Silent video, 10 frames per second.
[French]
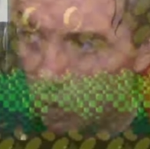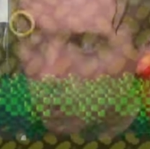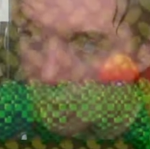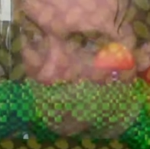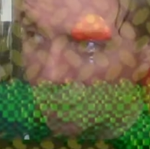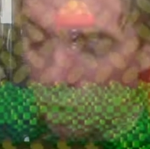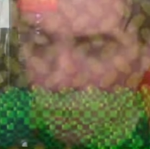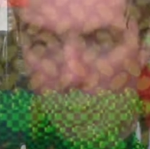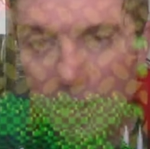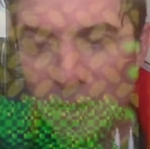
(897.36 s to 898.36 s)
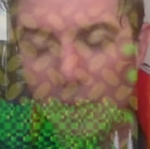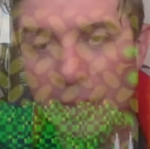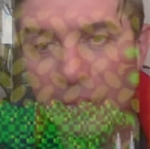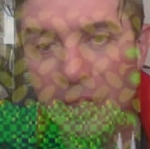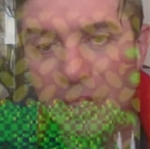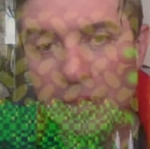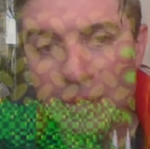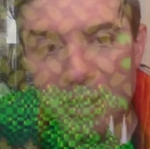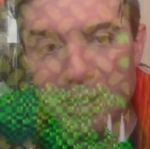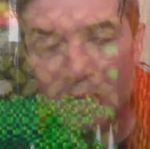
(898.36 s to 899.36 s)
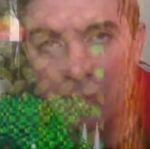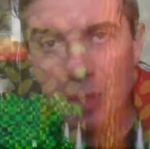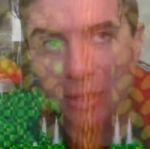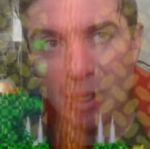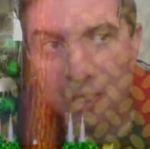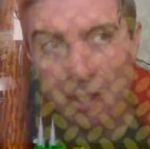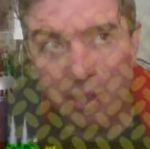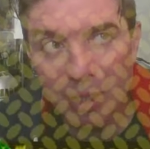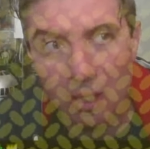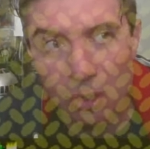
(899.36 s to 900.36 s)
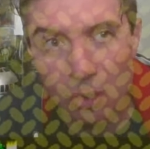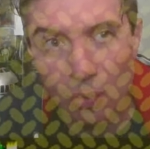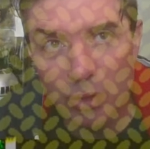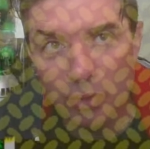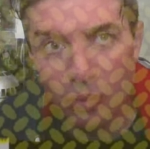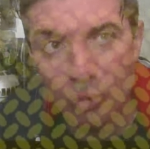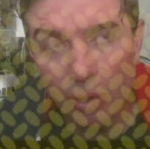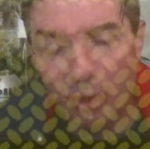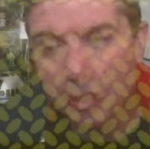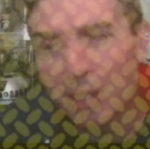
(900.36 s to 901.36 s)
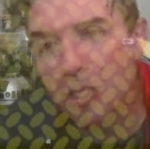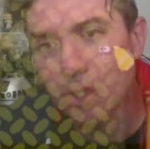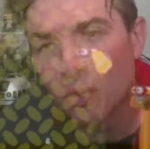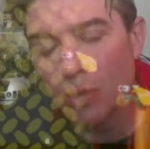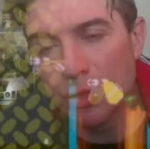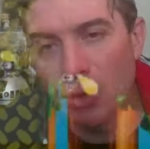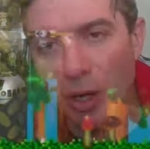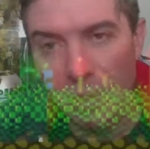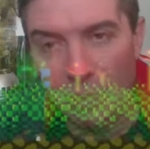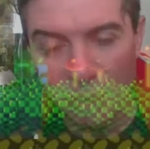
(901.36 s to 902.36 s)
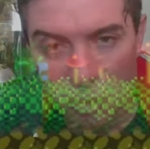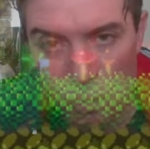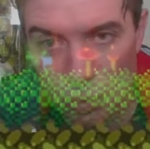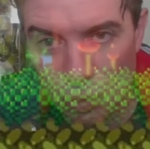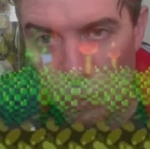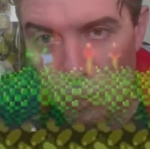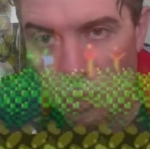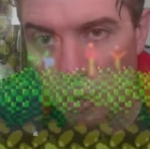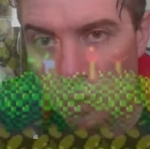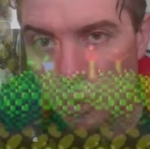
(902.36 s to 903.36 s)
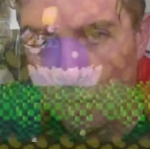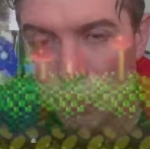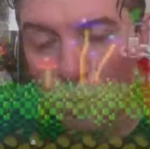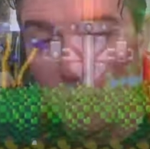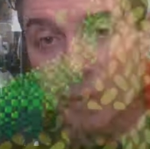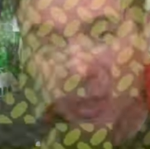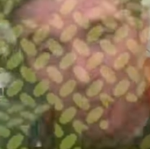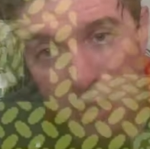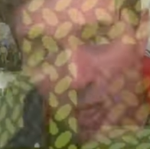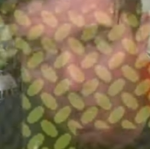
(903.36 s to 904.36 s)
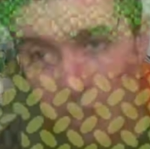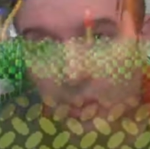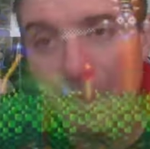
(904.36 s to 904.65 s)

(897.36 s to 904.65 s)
les, jeux étaient en effet difficiles mais très intéressants au niveau de l'intelligence, de la réflexion, euh, du level design